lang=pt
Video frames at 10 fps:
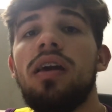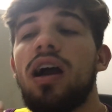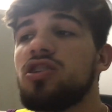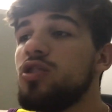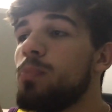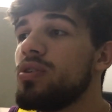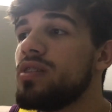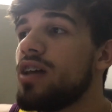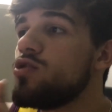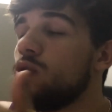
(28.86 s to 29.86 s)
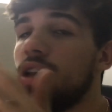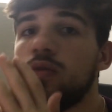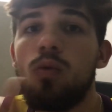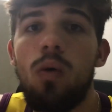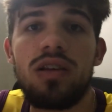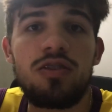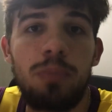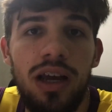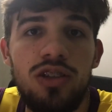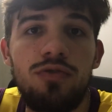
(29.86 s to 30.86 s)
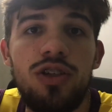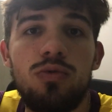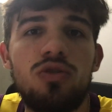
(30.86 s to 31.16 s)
e a gente pode estar tá adicionando com essas placas de vídeo.